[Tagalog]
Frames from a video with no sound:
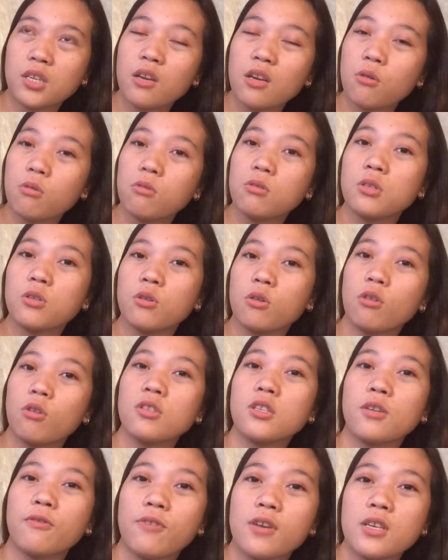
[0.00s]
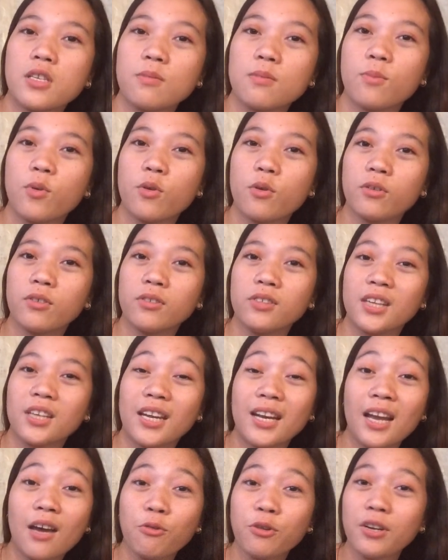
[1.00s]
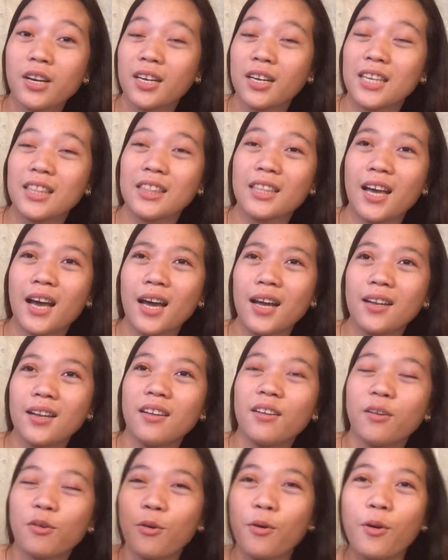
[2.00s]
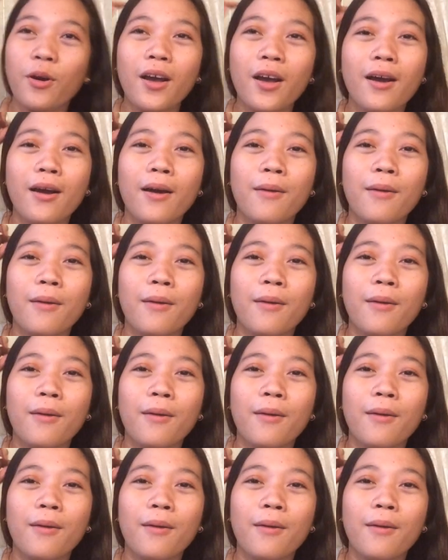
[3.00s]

sige kong scroll sa Facebook, nya, na koy nakit-an ko,